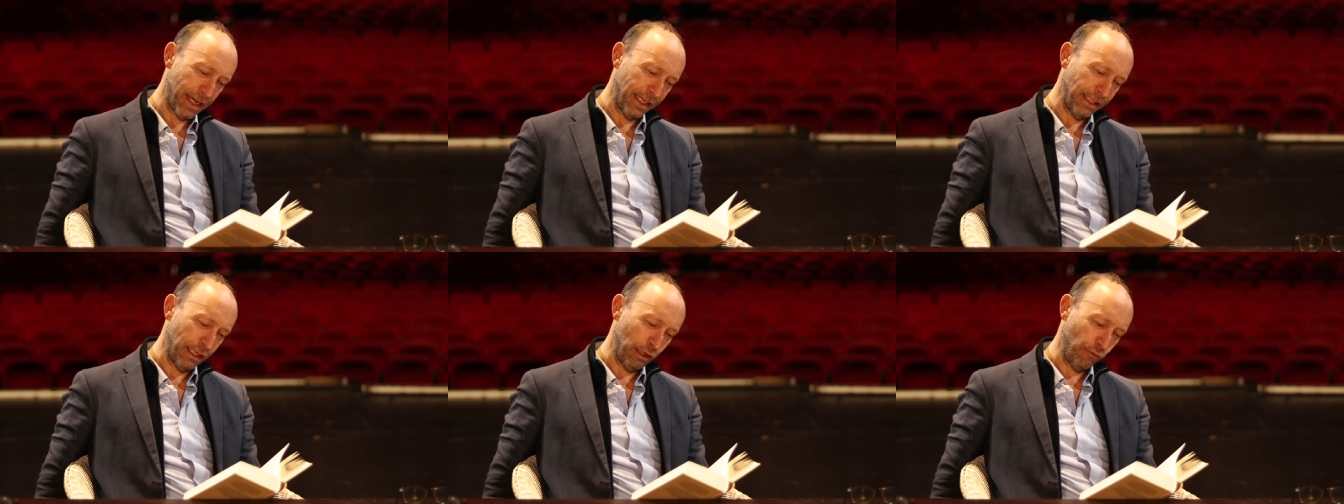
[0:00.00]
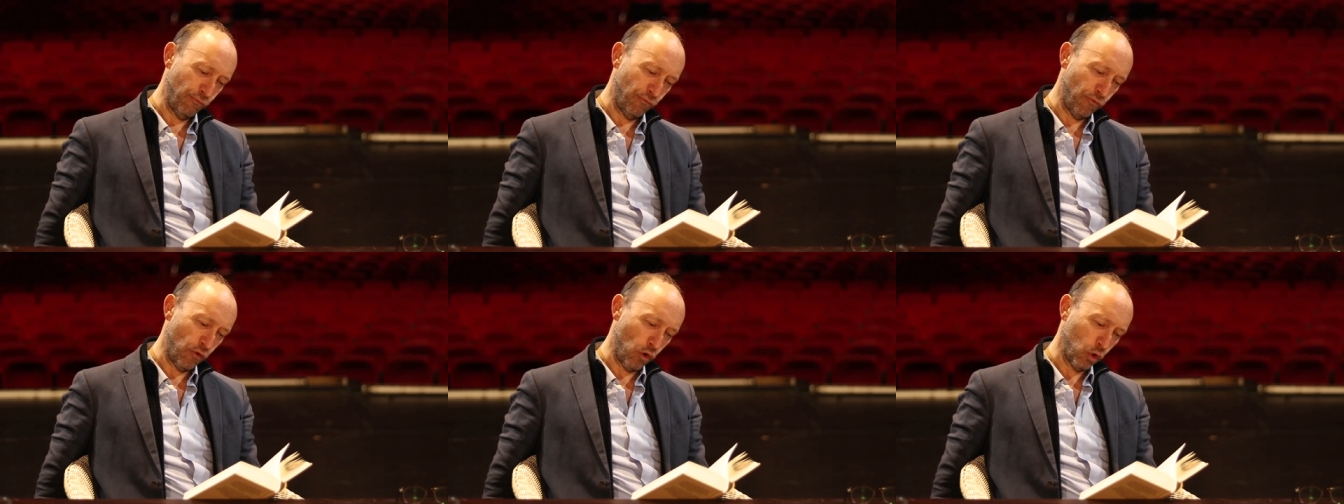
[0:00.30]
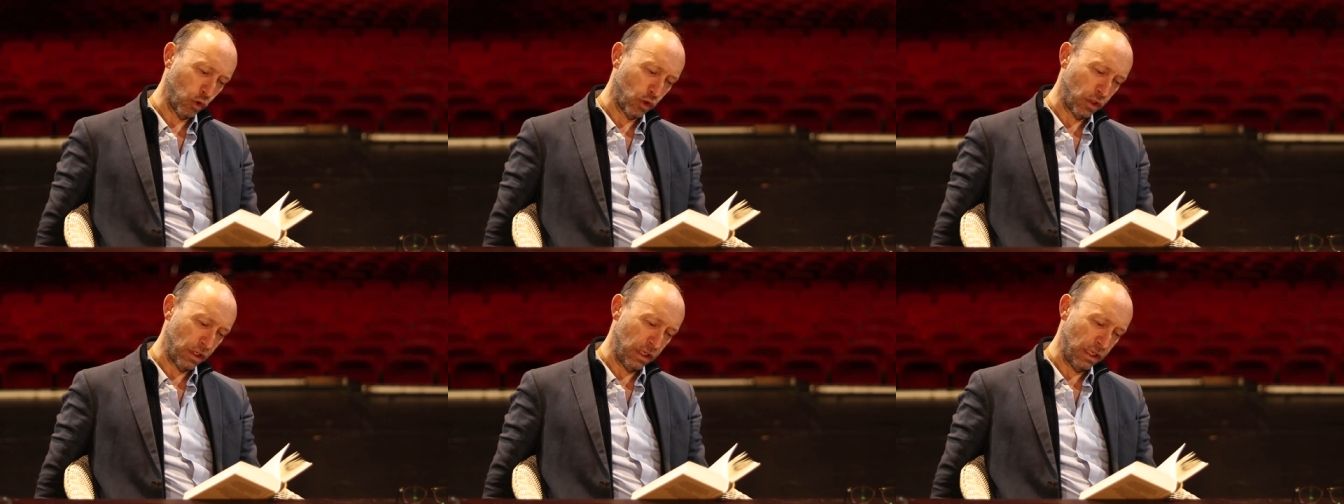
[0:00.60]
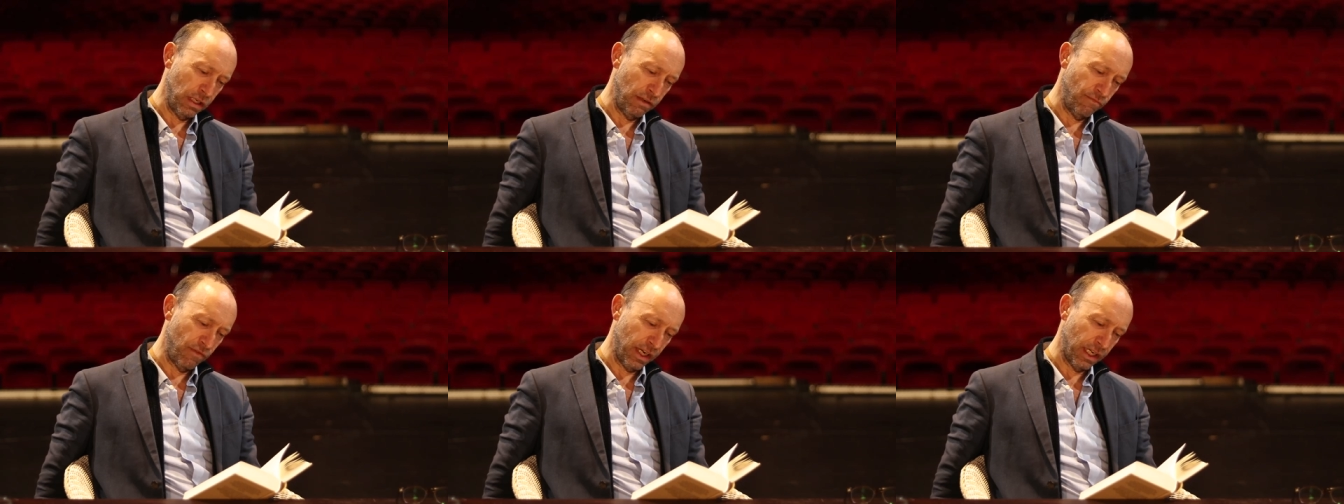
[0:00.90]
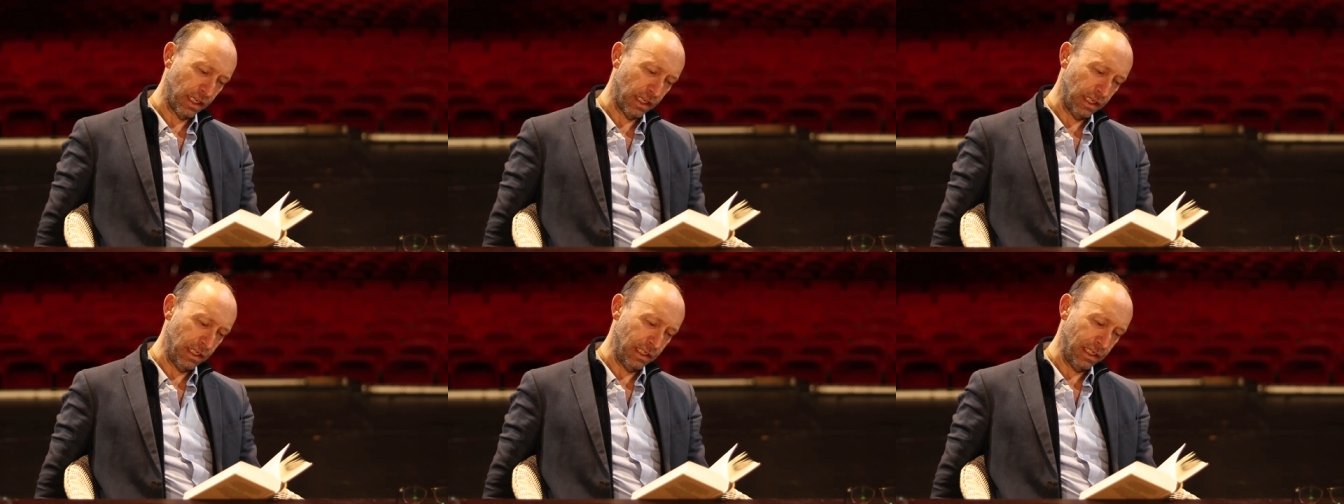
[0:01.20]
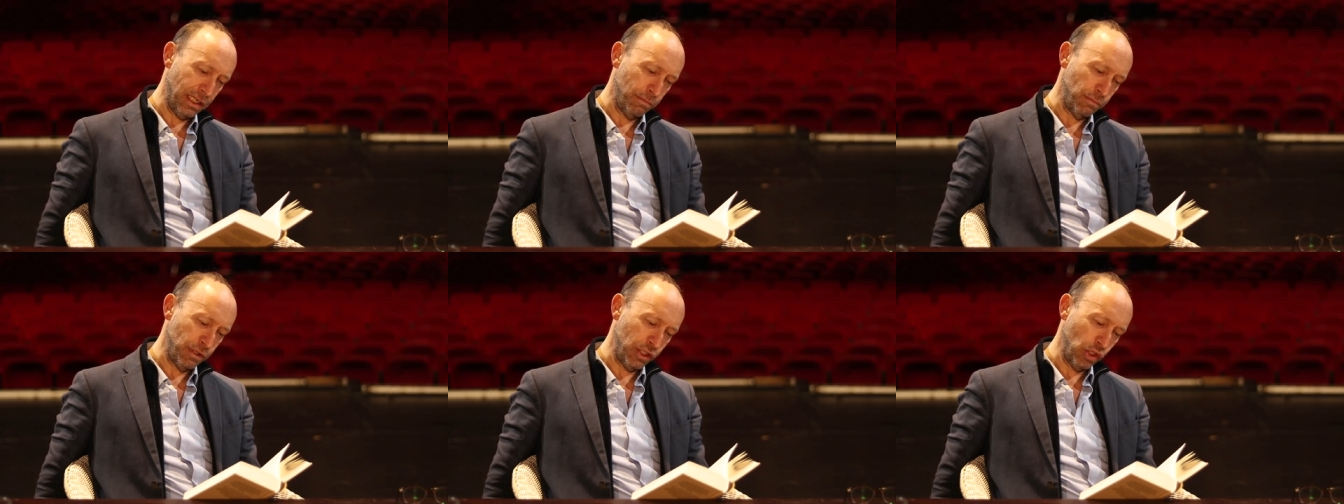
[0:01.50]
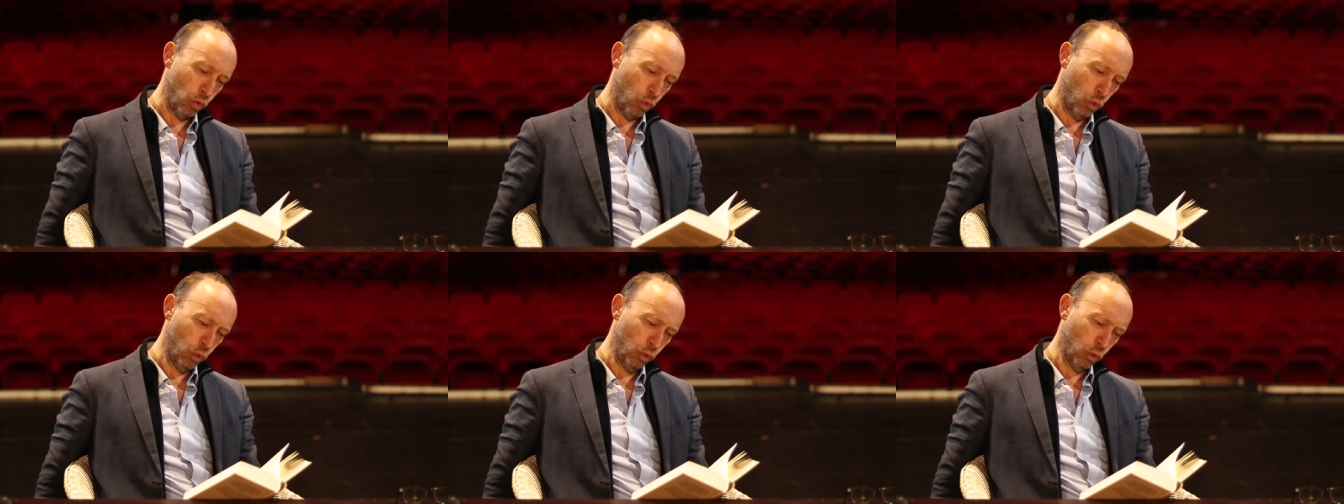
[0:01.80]
eigenen Worte hinweg, indem
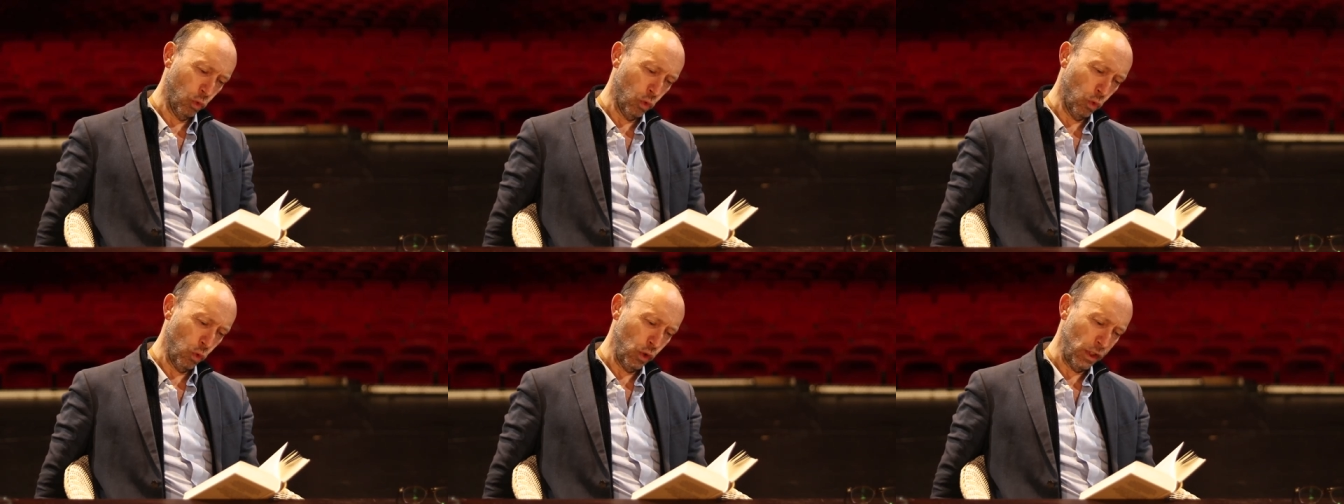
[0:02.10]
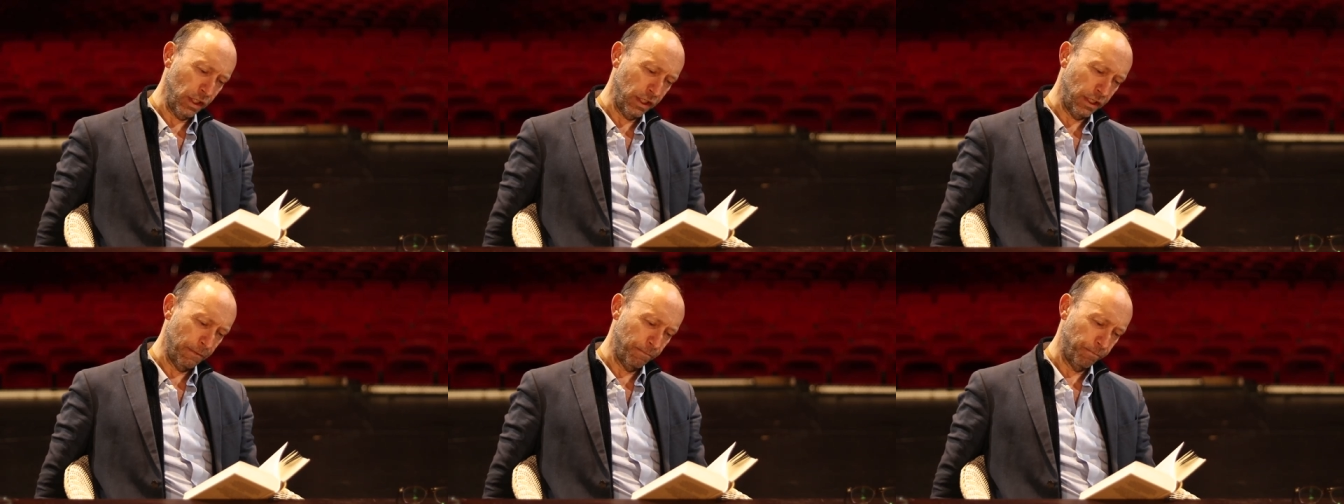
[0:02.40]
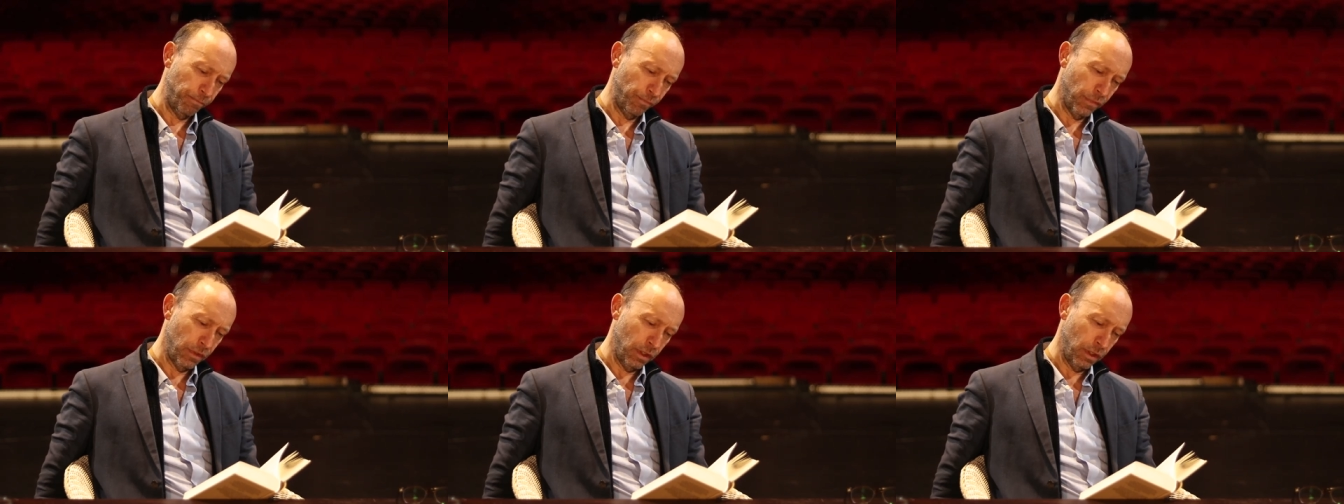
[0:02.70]
sie unruhig,